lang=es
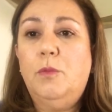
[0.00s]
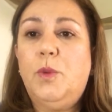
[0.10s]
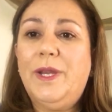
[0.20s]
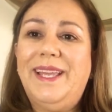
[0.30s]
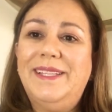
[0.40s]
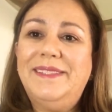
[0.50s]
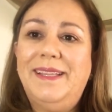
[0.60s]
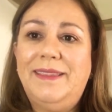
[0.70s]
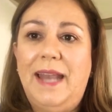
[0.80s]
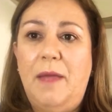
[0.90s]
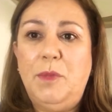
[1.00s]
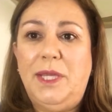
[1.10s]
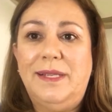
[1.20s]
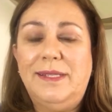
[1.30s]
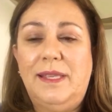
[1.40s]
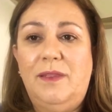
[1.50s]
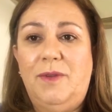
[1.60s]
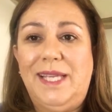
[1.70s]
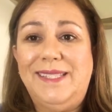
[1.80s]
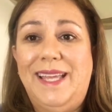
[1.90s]
Porque este trámite se
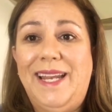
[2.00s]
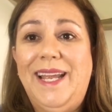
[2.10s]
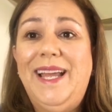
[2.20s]
debe hacer